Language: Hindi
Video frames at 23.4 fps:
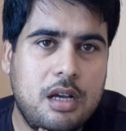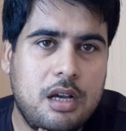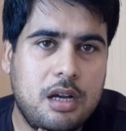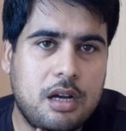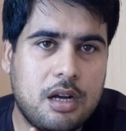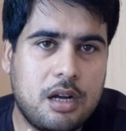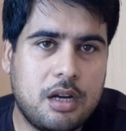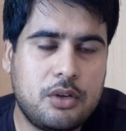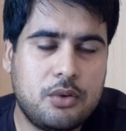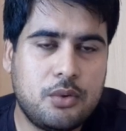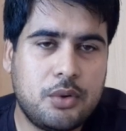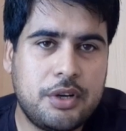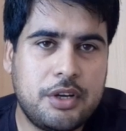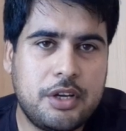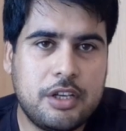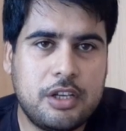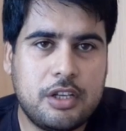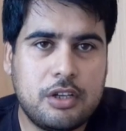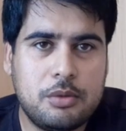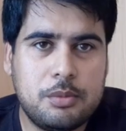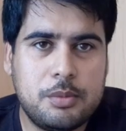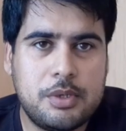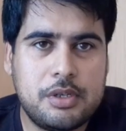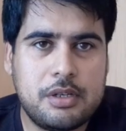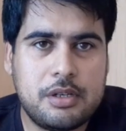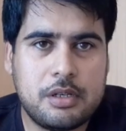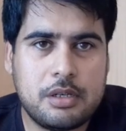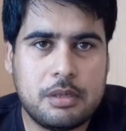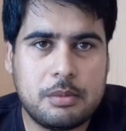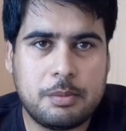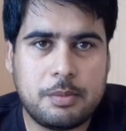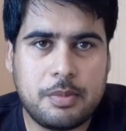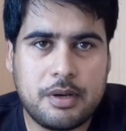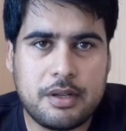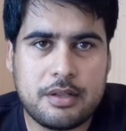ट्वेंटी किलोमीटर
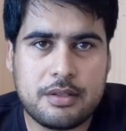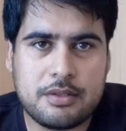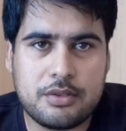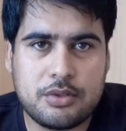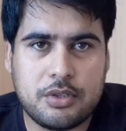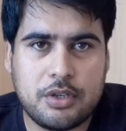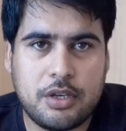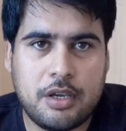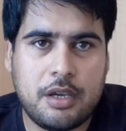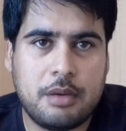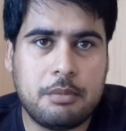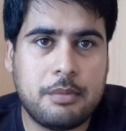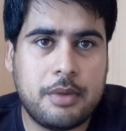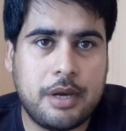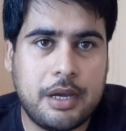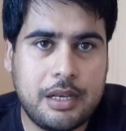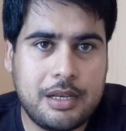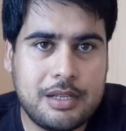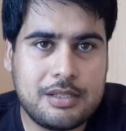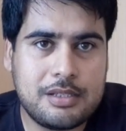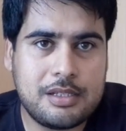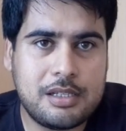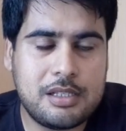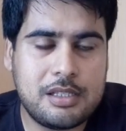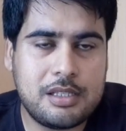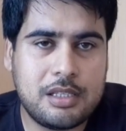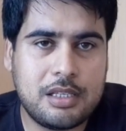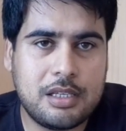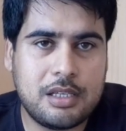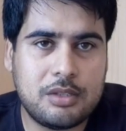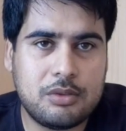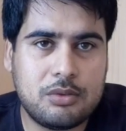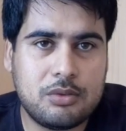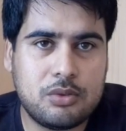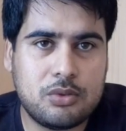प्लस जो है माइलेज लेते
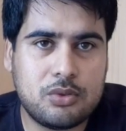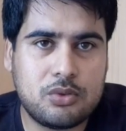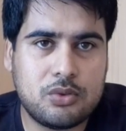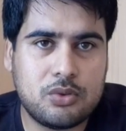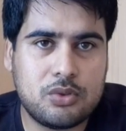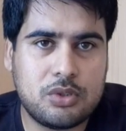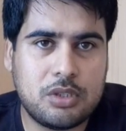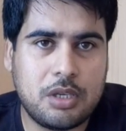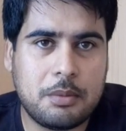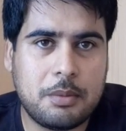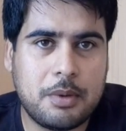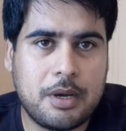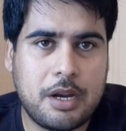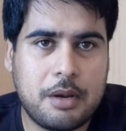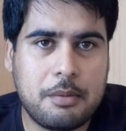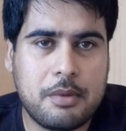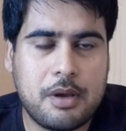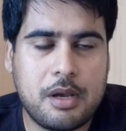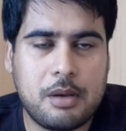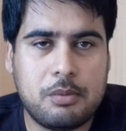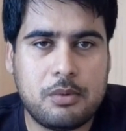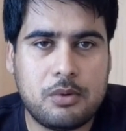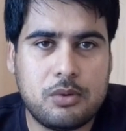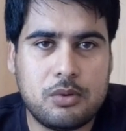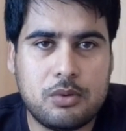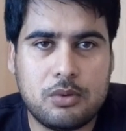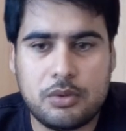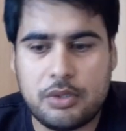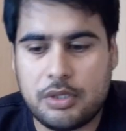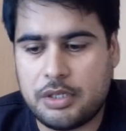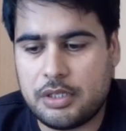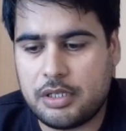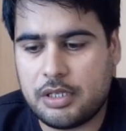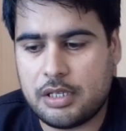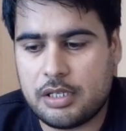हैं तो दोस्तों इसके बारे में आप लोगों को
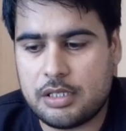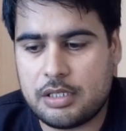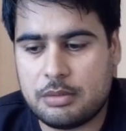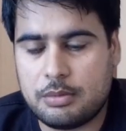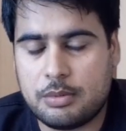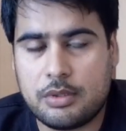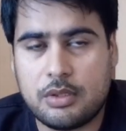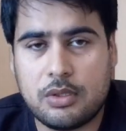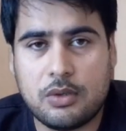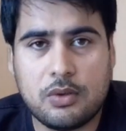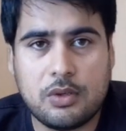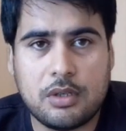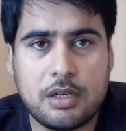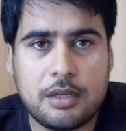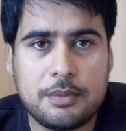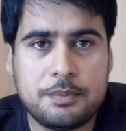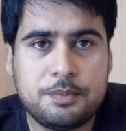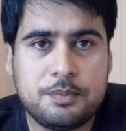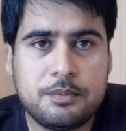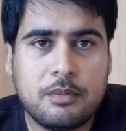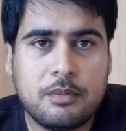डिटेल से बताऊँगा